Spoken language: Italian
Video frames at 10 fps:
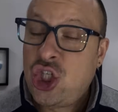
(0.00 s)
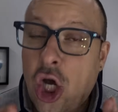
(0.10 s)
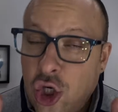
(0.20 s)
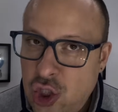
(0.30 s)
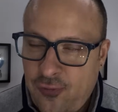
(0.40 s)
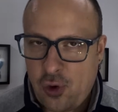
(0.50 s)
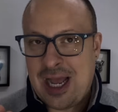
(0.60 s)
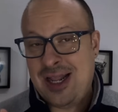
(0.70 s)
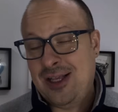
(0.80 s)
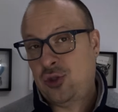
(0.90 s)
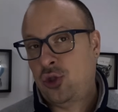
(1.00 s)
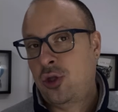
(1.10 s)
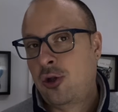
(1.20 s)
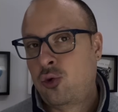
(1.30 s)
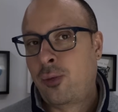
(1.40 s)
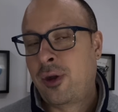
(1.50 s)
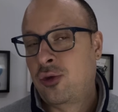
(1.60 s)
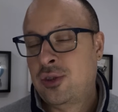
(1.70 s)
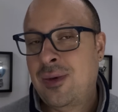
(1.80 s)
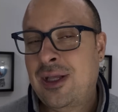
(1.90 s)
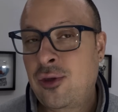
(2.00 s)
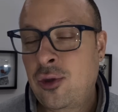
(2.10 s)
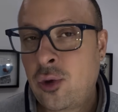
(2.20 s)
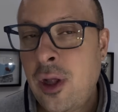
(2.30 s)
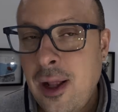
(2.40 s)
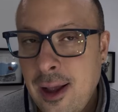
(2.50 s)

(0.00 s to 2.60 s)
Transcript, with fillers: Giorgio Forlani, adesso ti do del tu perché ti ho sempre dato del tuo,